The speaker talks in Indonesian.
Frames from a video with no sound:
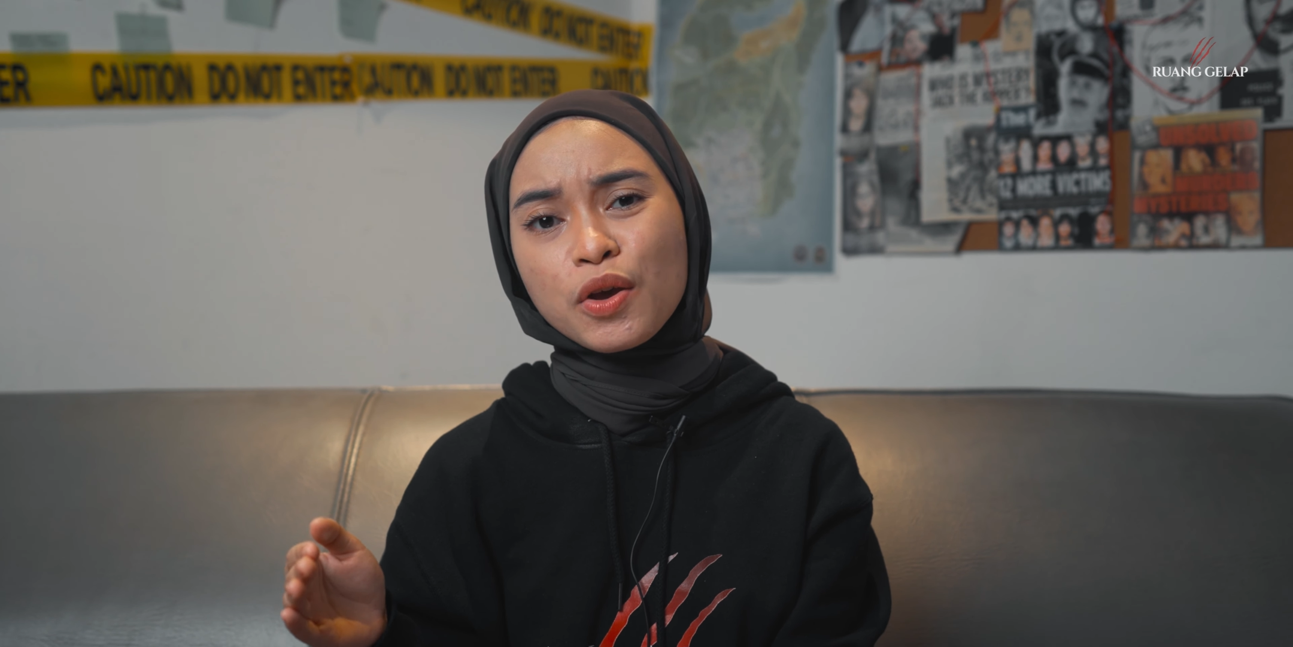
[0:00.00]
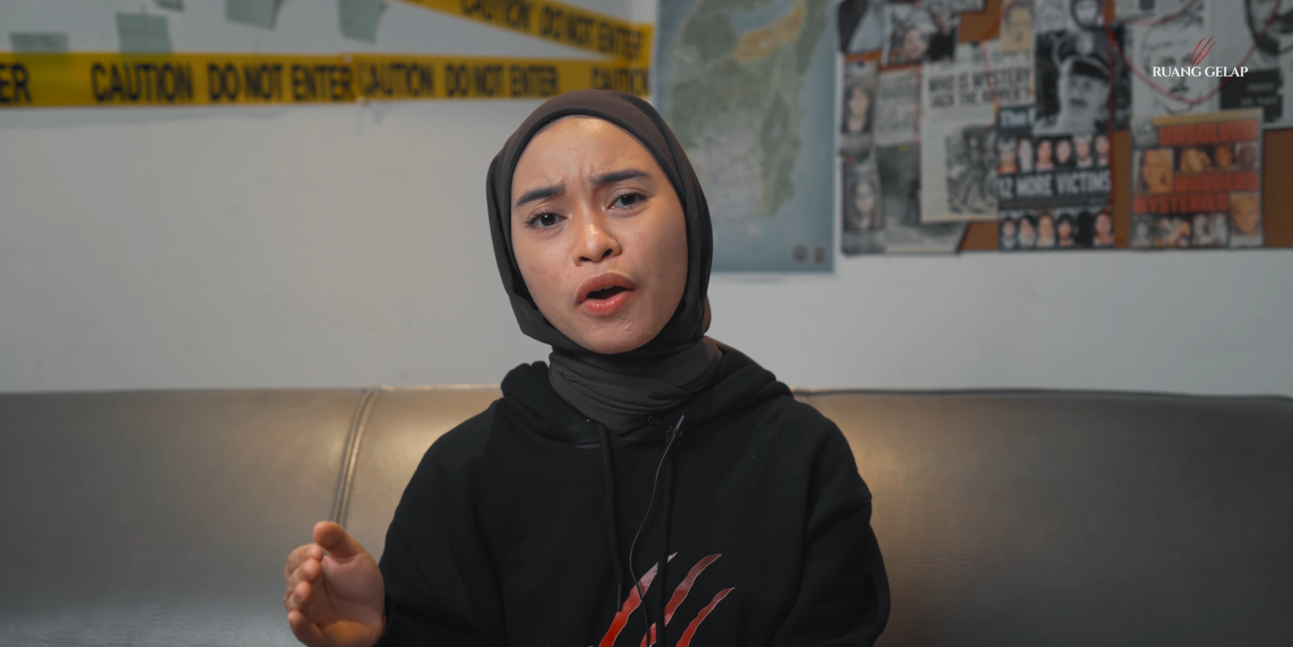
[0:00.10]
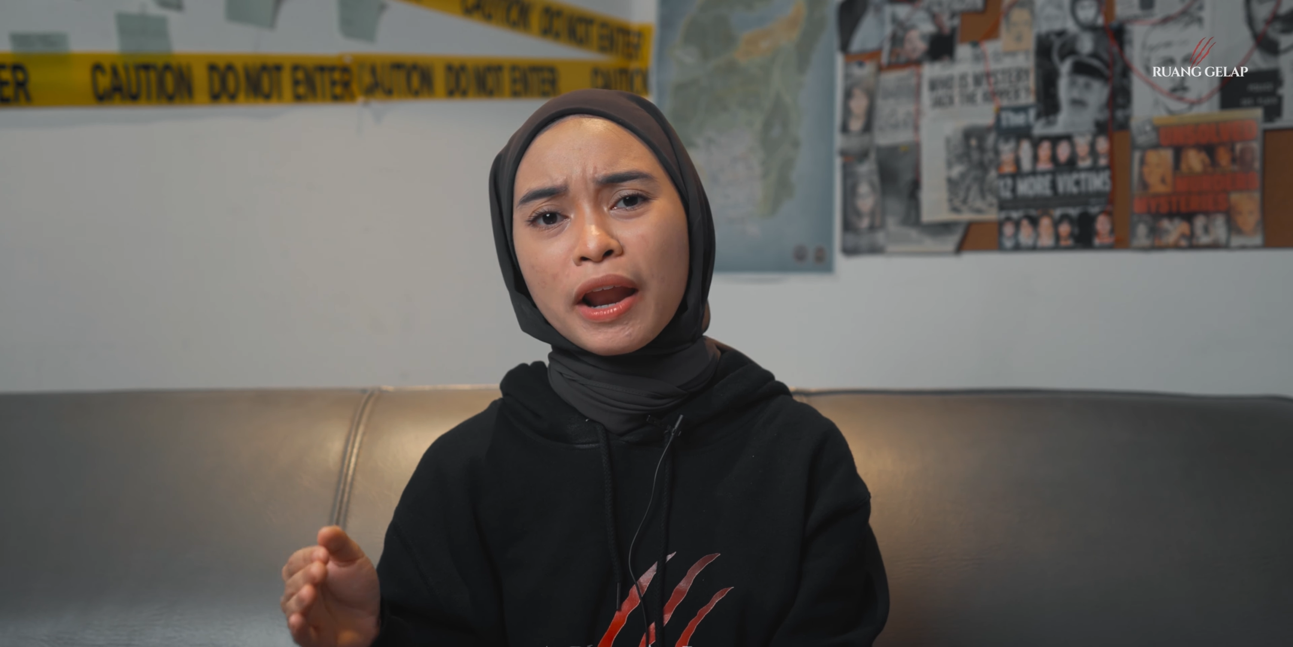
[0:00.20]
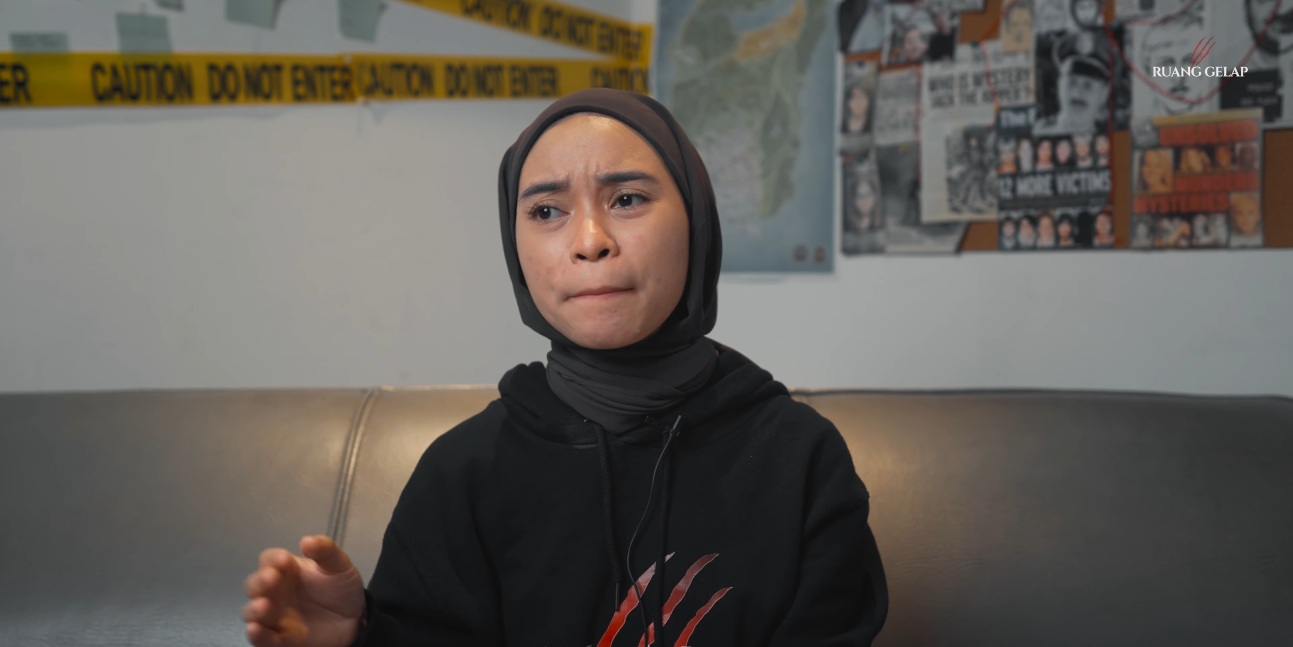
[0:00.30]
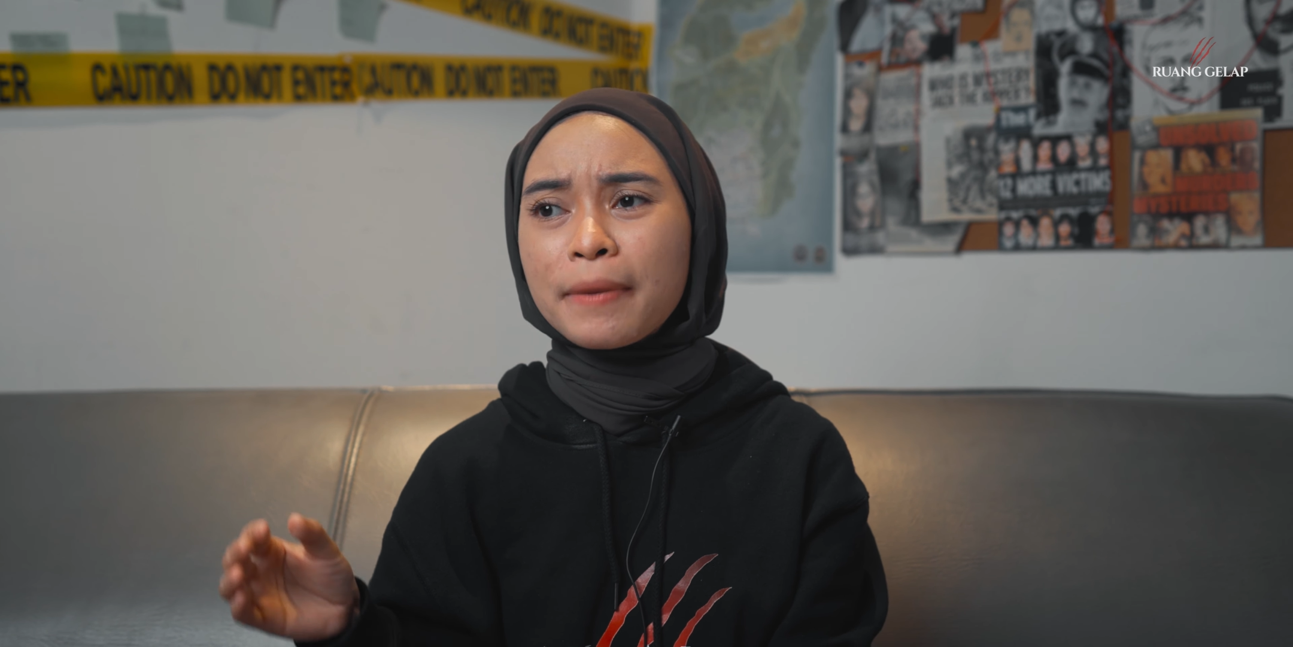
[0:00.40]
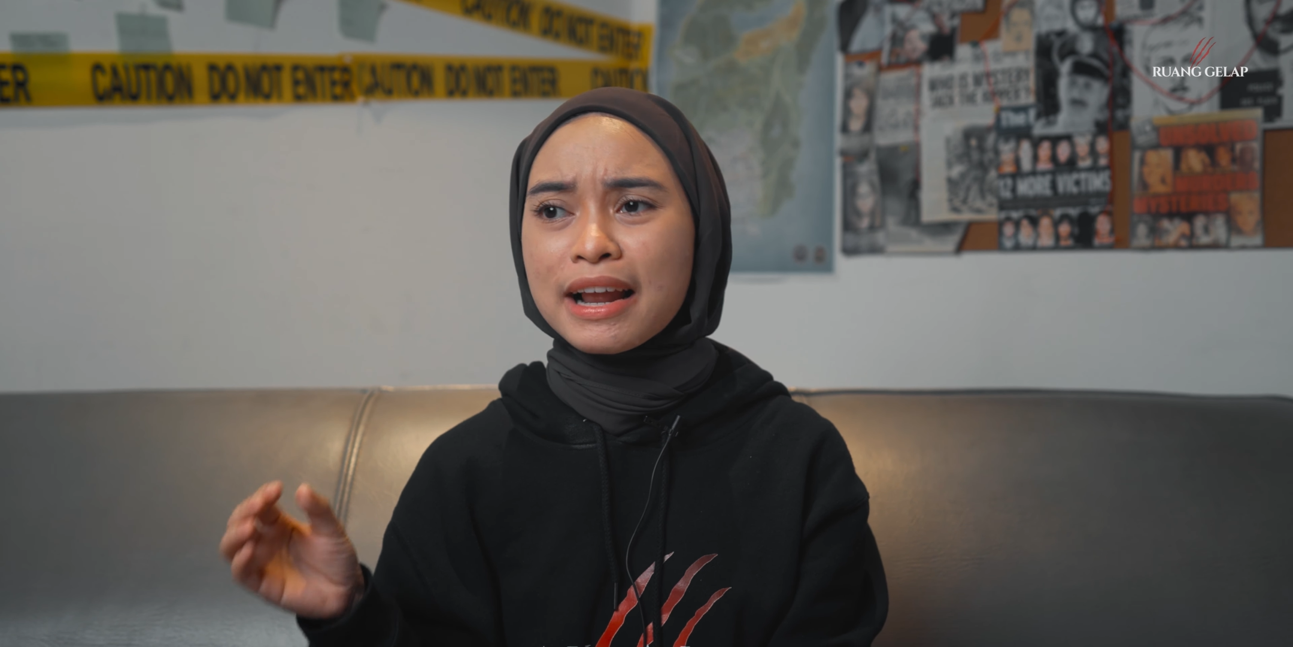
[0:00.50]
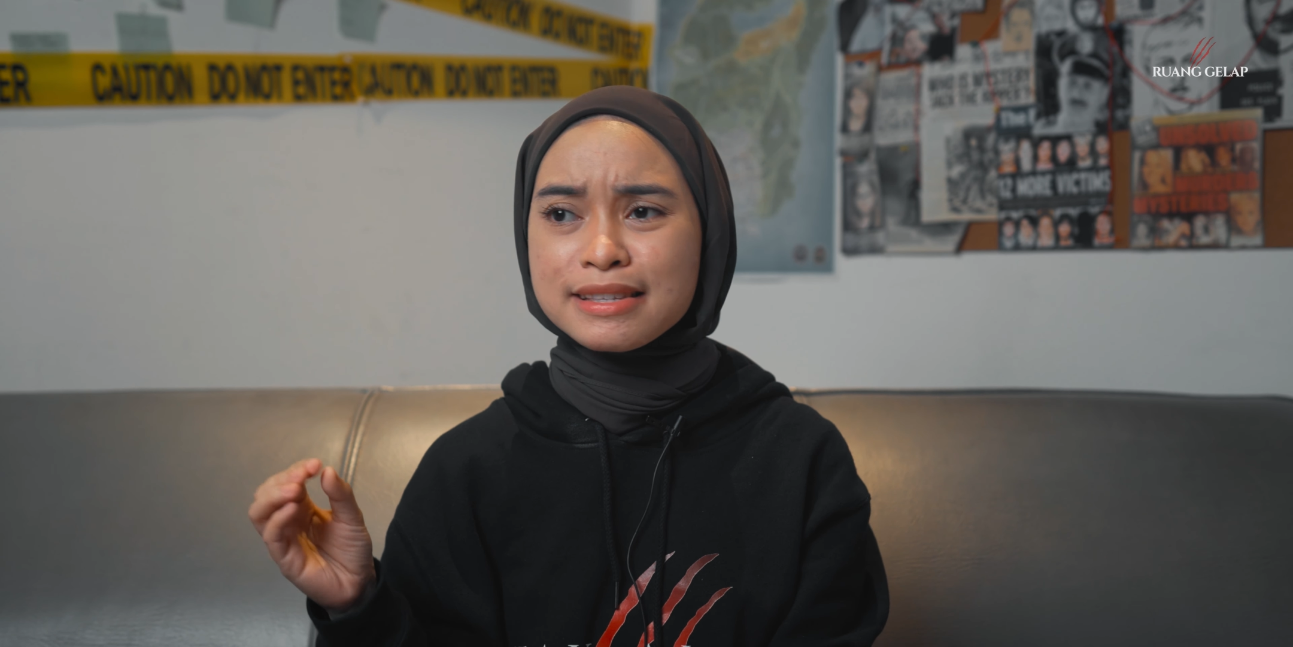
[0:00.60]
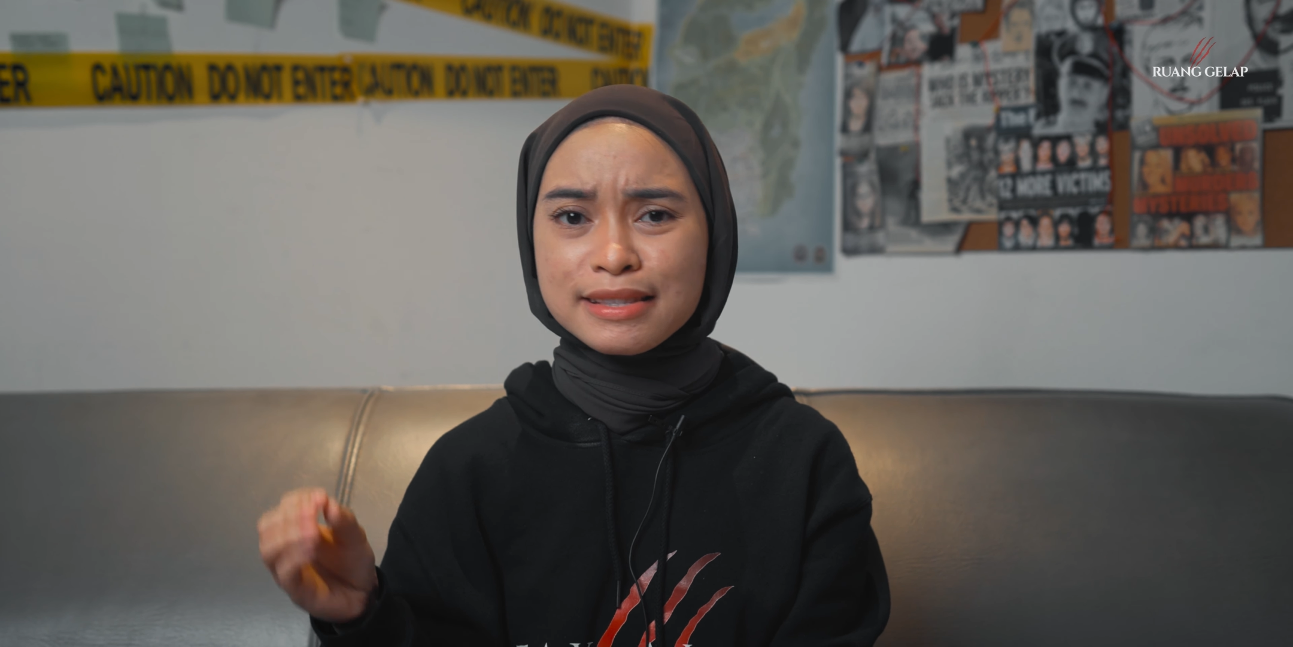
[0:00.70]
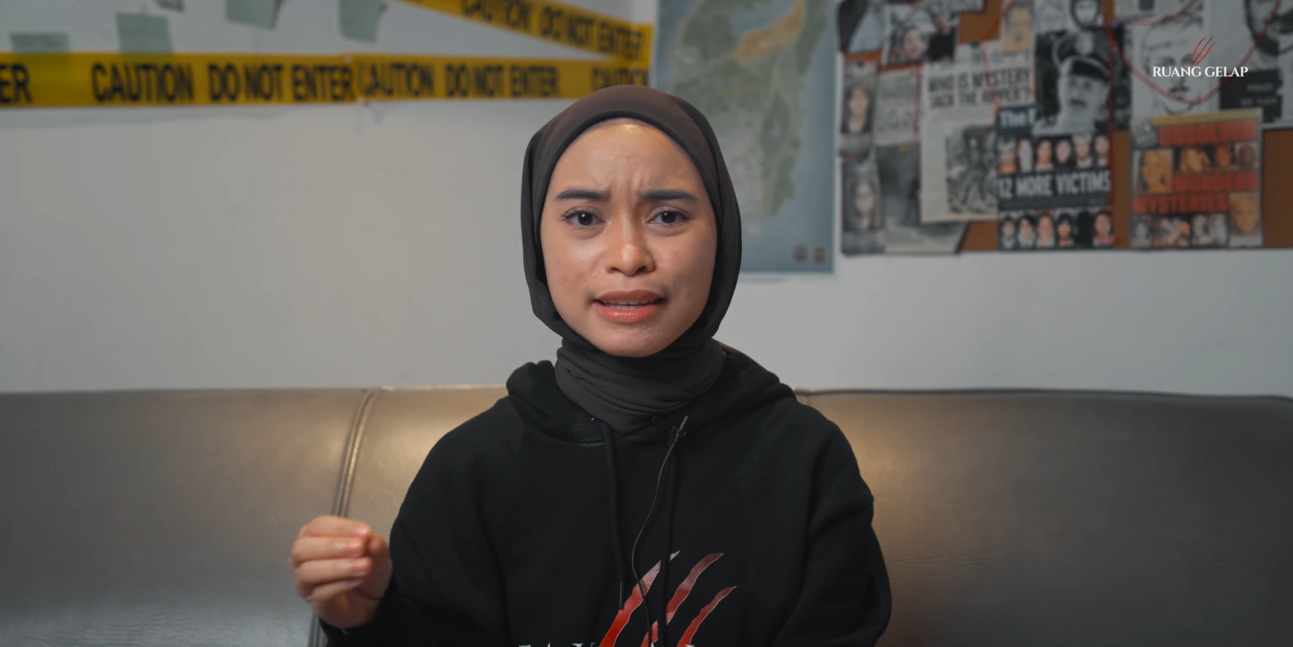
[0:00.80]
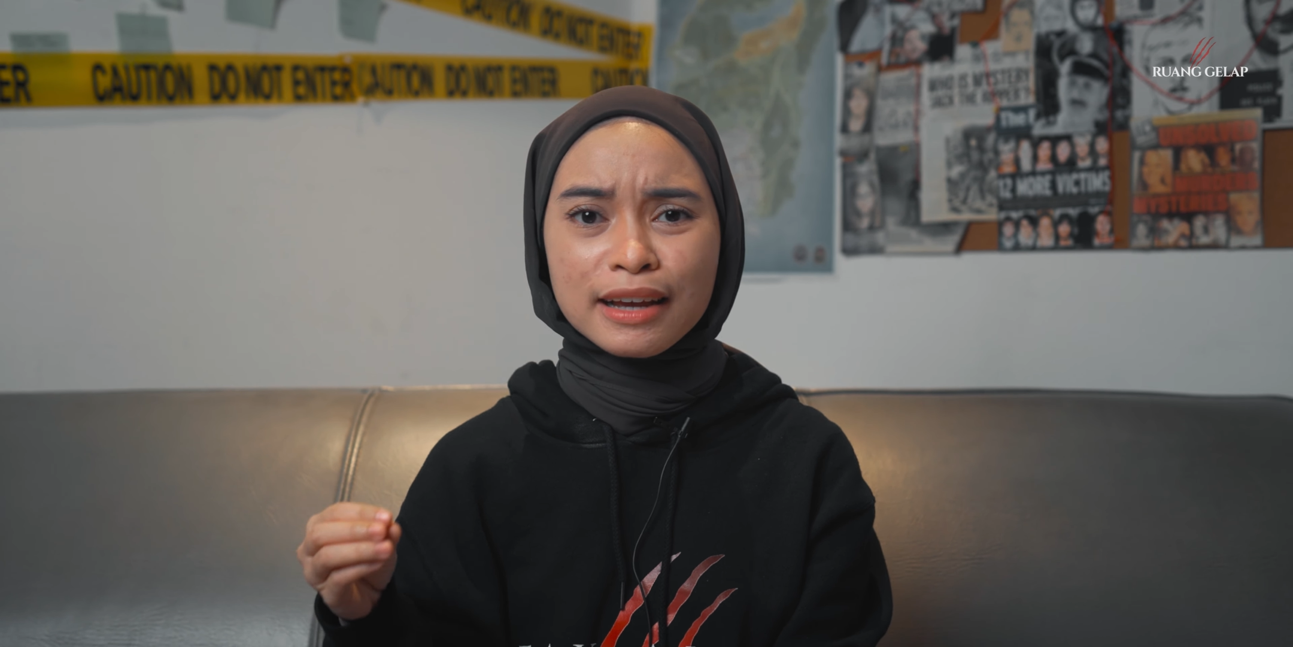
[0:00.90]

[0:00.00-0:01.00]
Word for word: oleh plastik